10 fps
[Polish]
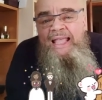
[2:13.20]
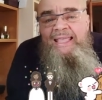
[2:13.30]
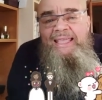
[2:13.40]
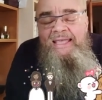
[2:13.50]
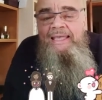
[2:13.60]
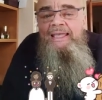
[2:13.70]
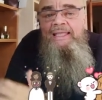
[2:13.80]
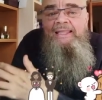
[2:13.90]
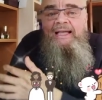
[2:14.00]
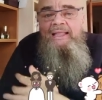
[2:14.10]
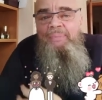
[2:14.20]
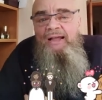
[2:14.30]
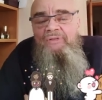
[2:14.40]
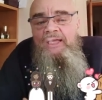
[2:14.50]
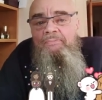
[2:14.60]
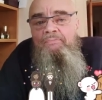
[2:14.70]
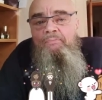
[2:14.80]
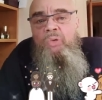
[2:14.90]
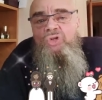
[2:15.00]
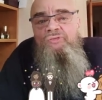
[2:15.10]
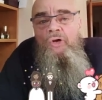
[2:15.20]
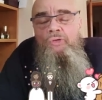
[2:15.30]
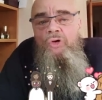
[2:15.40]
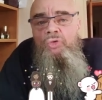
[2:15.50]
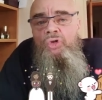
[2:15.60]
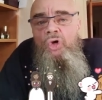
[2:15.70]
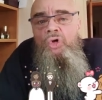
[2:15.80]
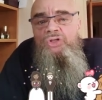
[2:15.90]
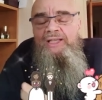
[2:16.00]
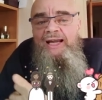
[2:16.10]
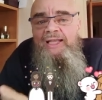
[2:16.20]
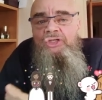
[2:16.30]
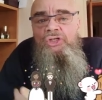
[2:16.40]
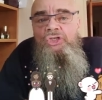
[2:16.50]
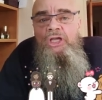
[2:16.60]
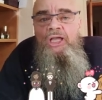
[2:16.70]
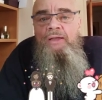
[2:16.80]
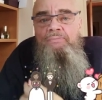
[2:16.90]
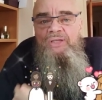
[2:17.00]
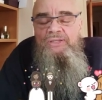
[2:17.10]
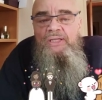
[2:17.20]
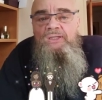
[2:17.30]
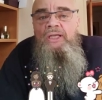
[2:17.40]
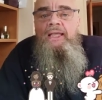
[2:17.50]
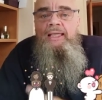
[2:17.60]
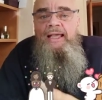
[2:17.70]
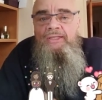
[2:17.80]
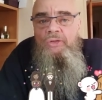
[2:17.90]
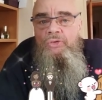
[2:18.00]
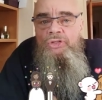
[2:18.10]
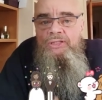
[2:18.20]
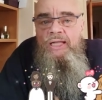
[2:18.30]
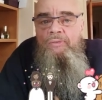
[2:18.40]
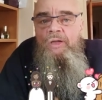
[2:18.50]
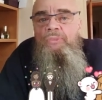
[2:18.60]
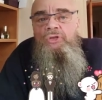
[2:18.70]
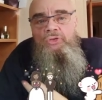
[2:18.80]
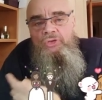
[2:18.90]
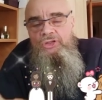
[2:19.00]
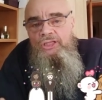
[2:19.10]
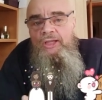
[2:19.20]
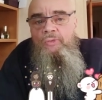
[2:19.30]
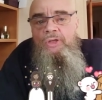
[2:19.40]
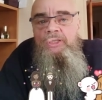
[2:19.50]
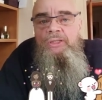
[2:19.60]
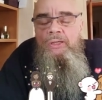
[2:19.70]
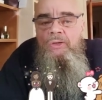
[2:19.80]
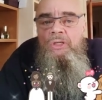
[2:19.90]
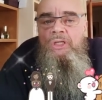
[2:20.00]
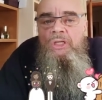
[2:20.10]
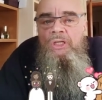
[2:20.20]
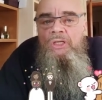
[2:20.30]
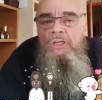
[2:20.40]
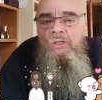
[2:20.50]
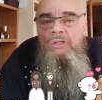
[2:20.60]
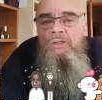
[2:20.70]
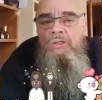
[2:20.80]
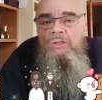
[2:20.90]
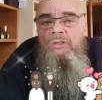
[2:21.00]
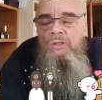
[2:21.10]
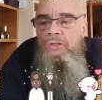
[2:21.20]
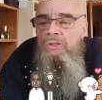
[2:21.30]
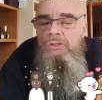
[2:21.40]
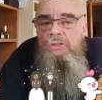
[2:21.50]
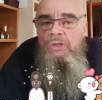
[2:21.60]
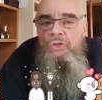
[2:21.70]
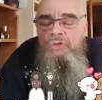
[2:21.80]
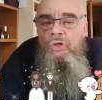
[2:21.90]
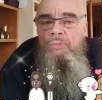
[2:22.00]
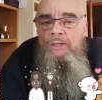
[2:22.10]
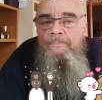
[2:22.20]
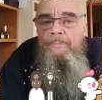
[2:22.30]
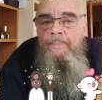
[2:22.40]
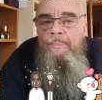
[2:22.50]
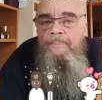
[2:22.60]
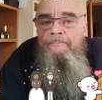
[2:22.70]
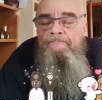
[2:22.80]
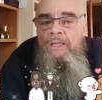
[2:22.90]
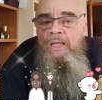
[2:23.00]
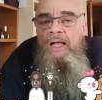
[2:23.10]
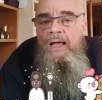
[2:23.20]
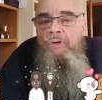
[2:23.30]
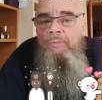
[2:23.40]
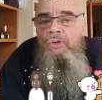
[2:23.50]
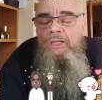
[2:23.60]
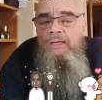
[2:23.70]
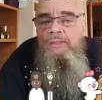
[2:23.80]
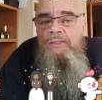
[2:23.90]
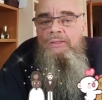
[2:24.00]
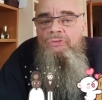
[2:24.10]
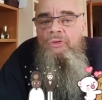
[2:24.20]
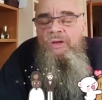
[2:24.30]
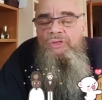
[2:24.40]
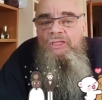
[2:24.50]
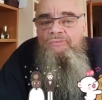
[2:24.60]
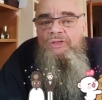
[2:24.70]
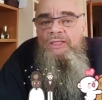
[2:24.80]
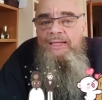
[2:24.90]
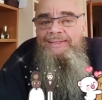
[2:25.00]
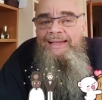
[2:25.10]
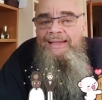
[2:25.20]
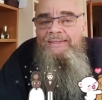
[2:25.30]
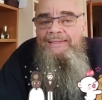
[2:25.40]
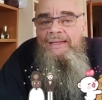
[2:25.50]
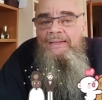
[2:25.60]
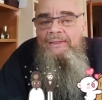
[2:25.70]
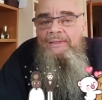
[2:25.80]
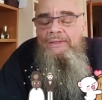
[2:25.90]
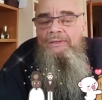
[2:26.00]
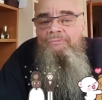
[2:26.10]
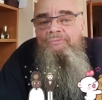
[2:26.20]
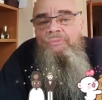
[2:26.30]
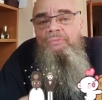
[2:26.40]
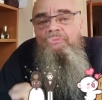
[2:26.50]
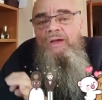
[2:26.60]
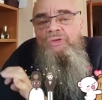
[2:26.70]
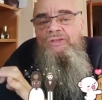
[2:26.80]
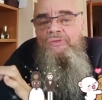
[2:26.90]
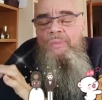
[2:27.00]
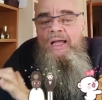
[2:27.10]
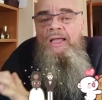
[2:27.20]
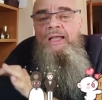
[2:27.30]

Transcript: I, i, I, tak naprawdę pozwoliło mu to rozkręcić biznes. Ja skorzystałem, skorzystają inne o, y, y, osoby. A propos, tak, y, to małżeństwo z Dańska jest tak. Małżeństwo ma